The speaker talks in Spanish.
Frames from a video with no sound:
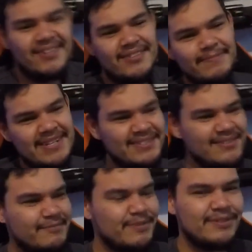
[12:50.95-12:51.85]
Mi espacio
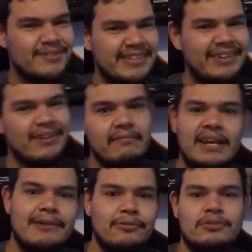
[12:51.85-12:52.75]
2.5, ahí va
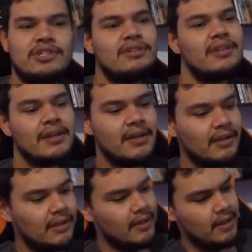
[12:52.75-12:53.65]
la evolución.
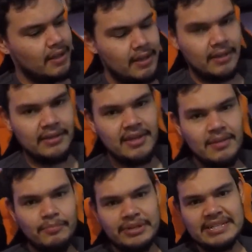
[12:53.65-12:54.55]
Y
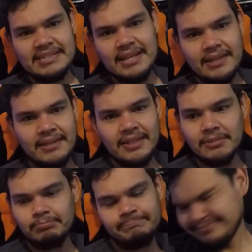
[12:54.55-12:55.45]
pues nada gente,
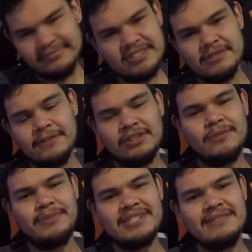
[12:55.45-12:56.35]
esto fue todo
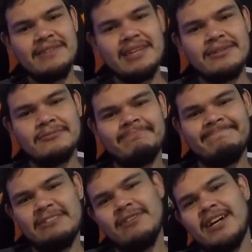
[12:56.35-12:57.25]
por este video.
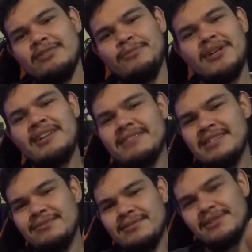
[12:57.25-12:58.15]
Recuerda tu pulgar arriba si
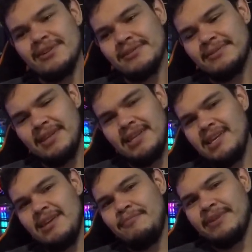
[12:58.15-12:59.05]
te gustó
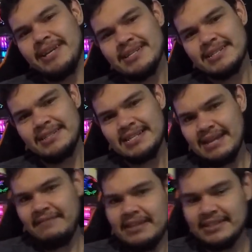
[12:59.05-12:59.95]
y pues ya
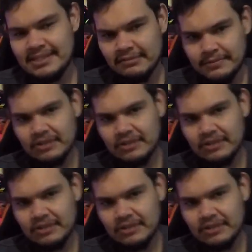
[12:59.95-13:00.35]
saben, aquí estamos para